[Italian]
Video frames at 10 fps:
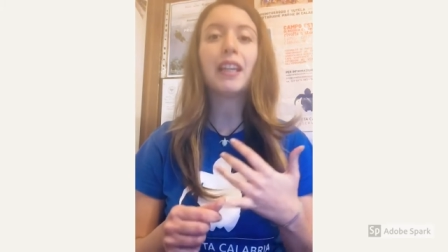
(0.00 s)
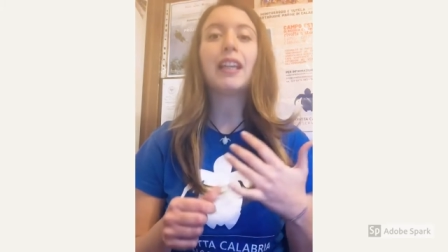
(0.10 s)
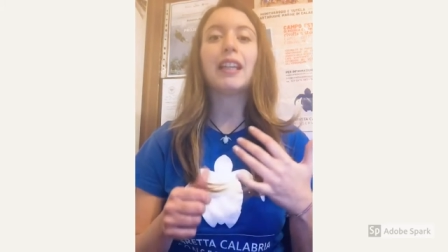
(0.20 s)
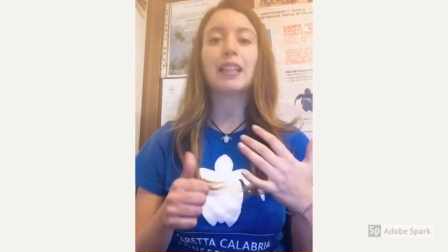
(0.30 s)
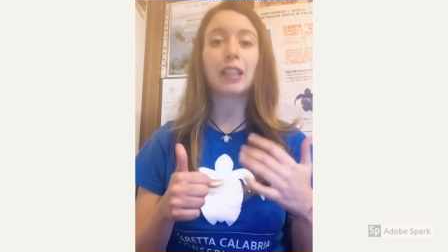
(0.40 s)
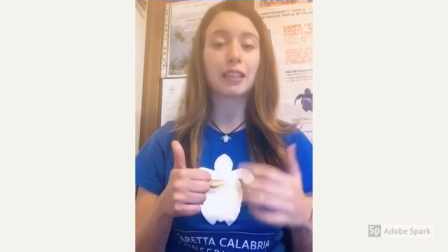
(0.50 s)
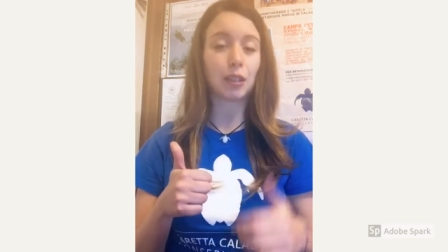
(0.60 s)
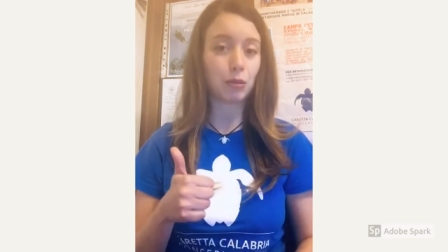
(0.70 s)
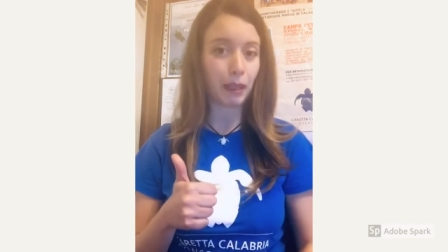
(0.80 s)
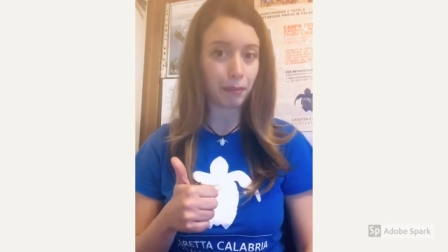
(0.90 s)
e la
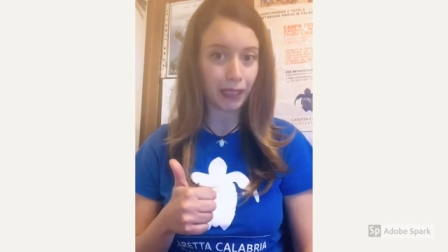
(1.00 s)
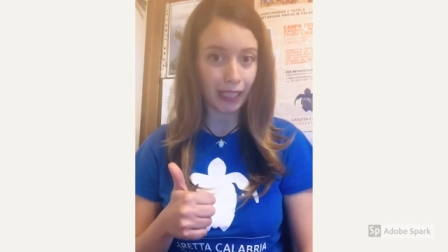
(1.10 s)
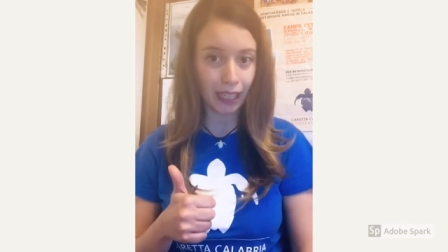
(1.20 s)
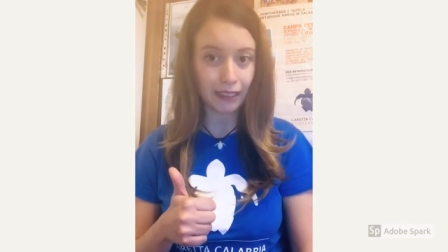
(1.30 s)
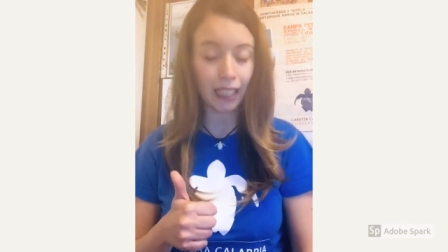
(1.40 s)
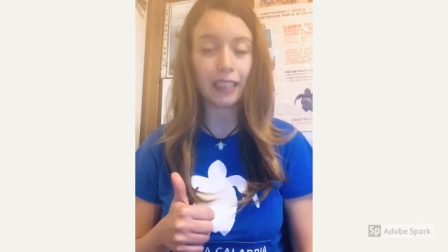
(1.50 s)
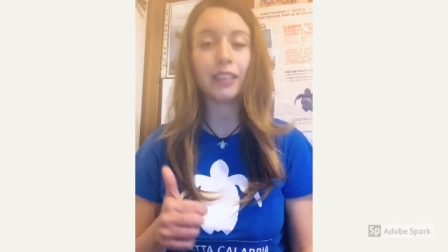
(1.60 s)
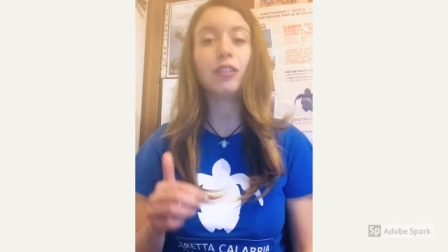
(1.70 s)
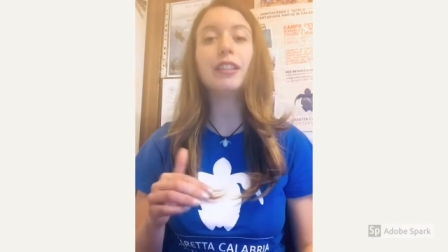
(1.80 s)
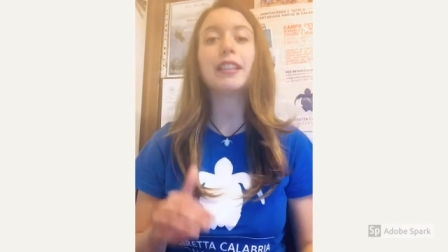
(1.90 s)
tartaruga imbricata.
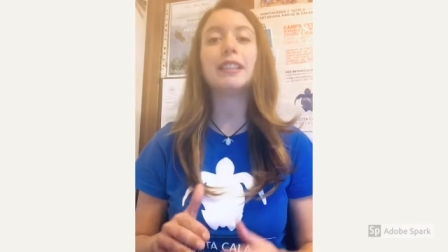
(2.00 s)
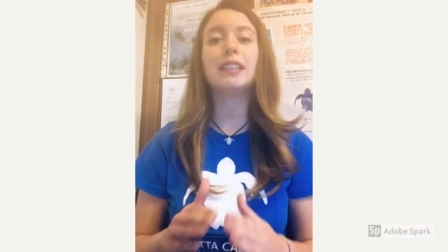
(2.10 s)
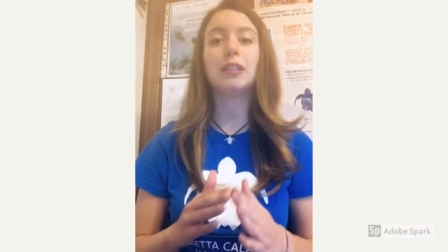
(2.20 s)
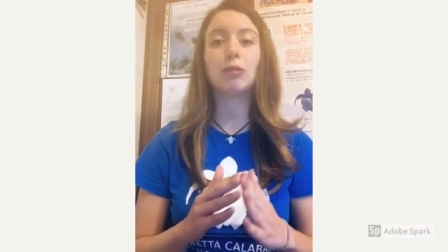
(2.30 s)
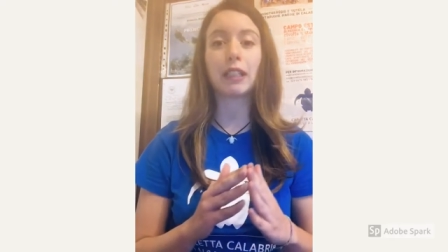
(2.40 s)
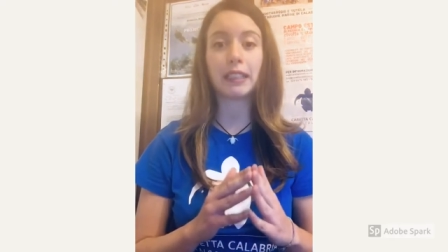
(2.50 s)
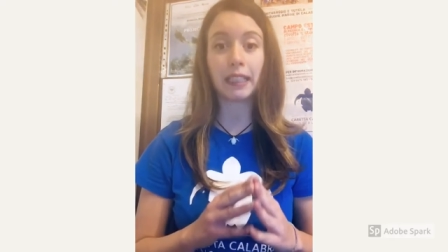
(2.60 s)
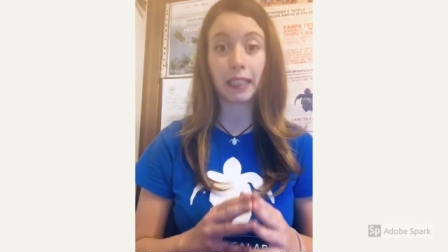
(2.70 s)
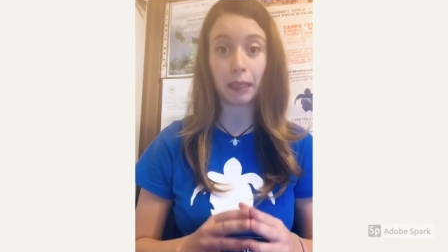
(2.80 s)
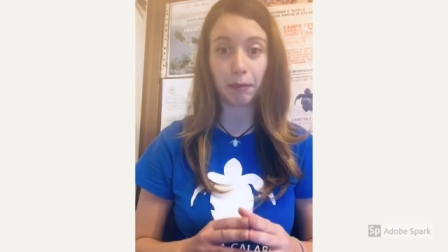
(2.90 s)
Inoltre esiste una
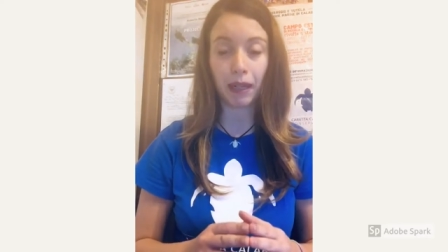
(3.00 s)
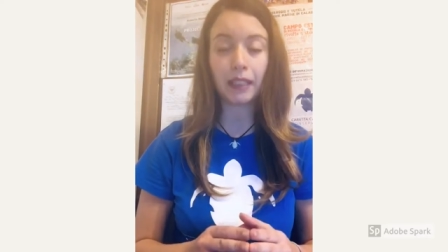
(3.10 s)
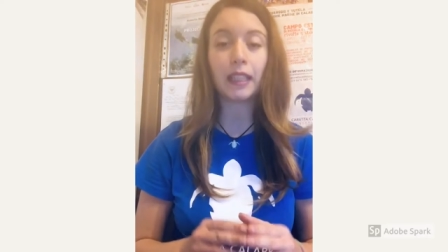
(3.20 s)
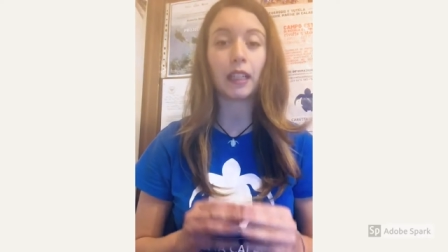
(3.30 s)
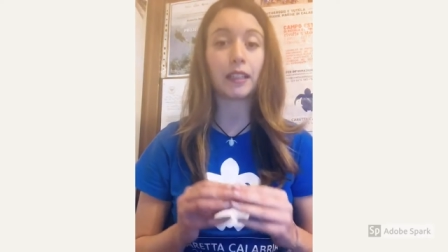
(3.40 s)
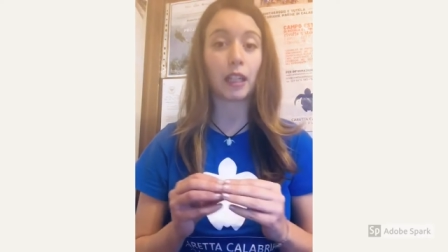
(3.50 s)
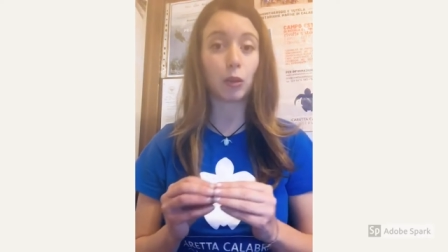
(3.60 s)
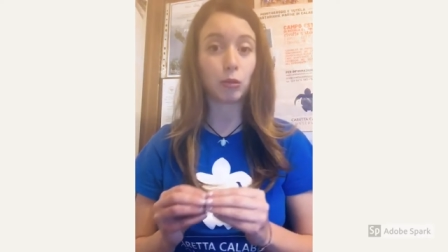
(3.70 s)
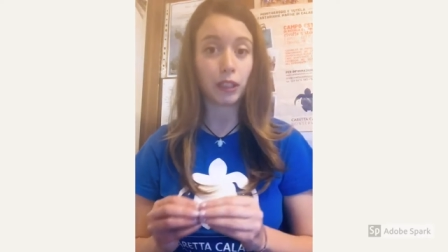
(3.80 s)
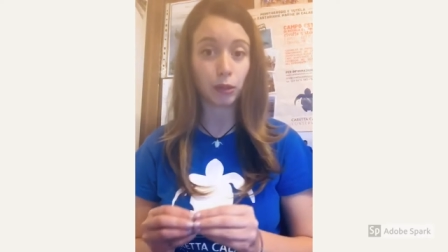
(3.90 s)
diatriba tra
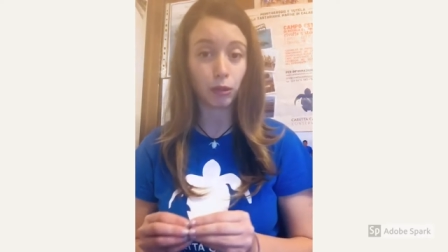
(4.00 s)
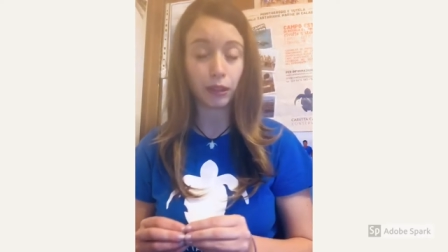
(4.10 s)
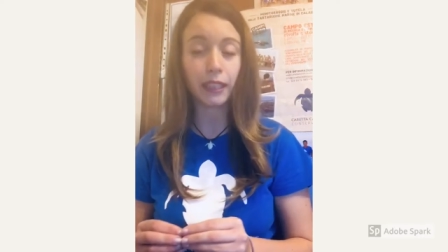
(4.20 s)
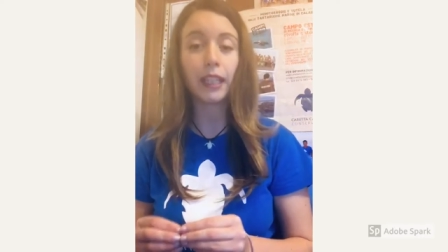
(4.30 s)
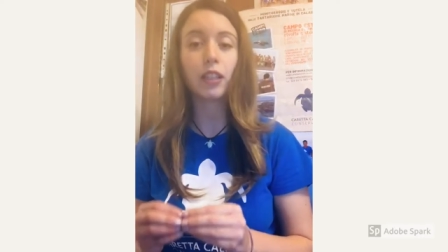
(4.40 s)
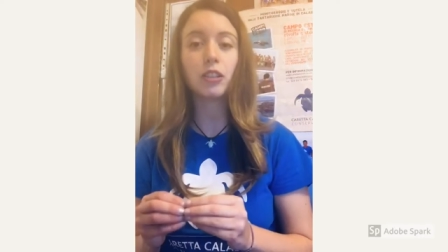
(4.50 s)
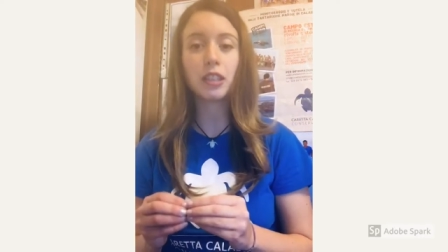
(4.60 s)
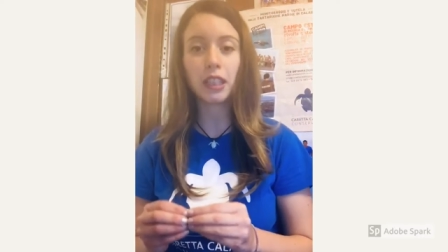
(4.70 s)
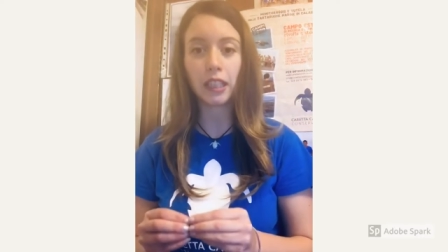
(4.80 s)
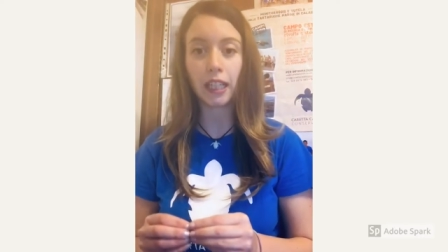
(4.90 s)
alcuni autori che
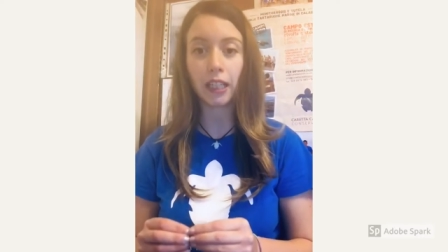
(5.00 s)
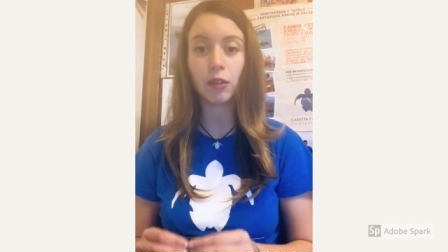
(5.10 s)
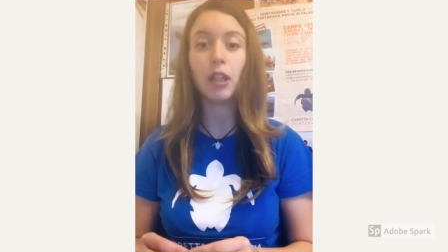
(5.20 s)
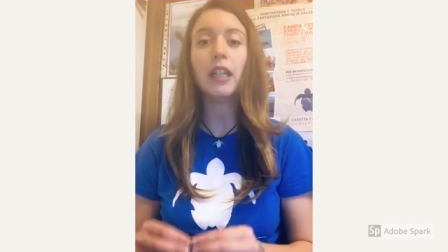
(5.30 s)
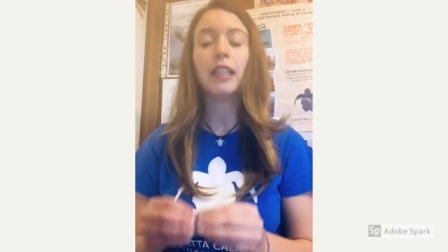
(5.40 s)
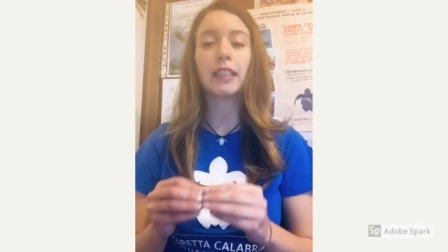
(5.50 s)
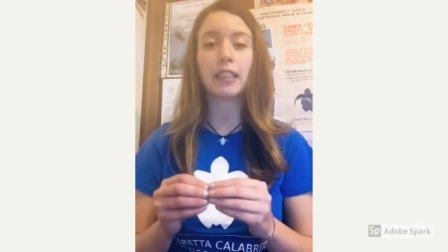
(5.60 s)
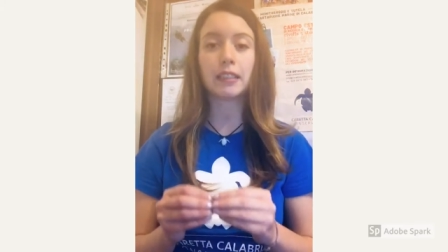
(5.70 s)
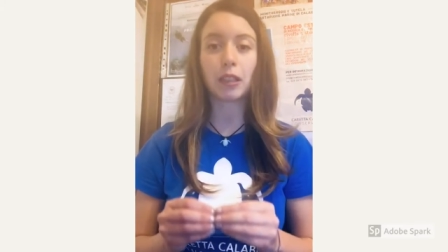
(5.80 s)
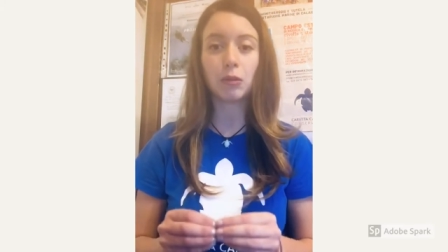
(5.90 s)
considerano la
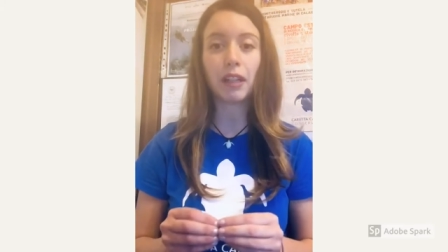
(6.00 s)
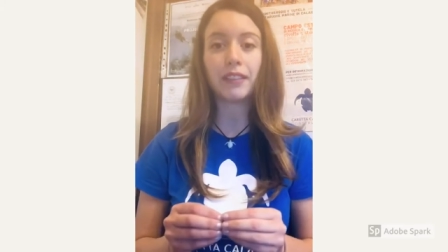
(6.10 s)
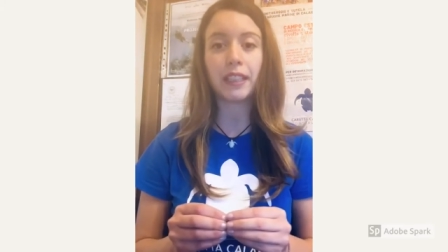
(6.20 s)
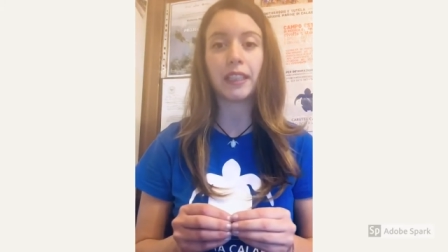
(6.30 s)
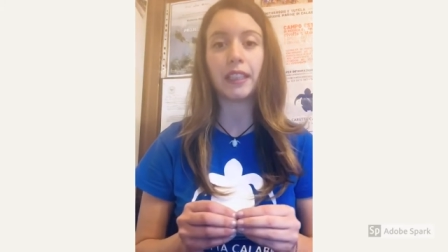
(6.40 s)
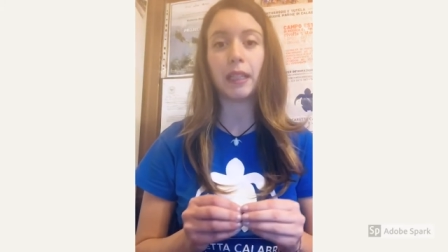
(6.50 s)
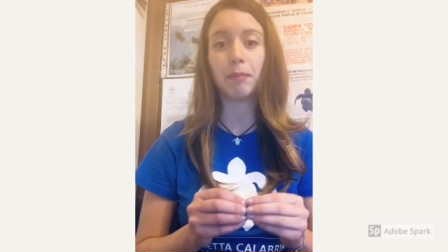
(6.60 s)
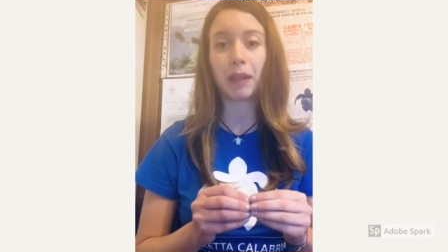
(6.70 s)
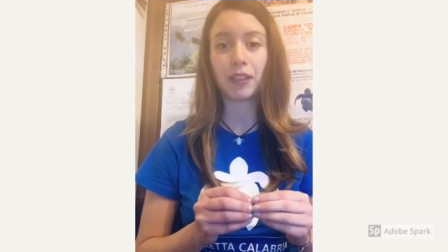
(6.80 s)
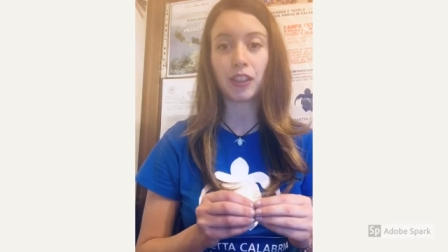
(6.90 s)
tartaruga verde del
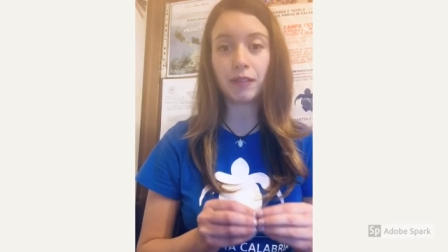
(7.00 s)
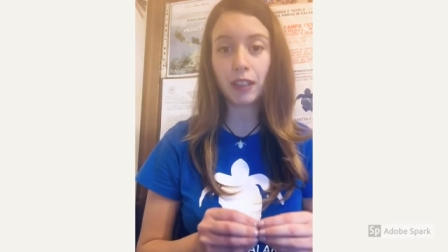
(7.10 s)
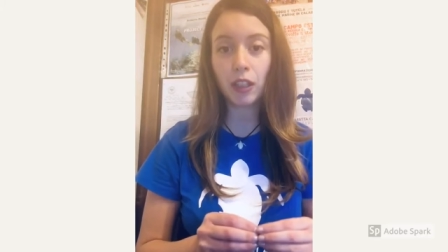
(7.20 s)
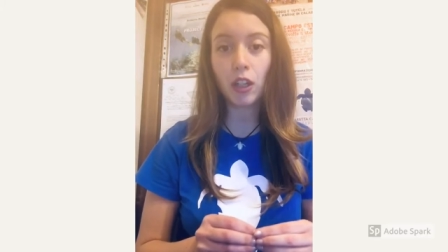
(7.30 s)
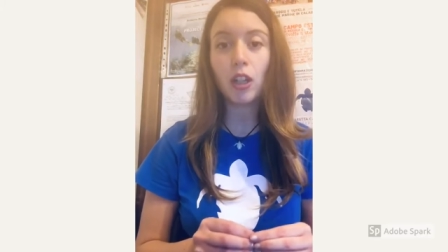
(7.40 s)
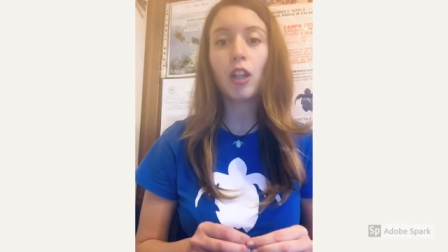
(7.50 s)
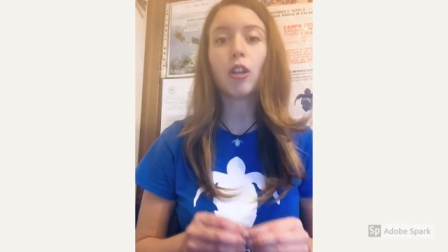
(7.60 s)
Pacifico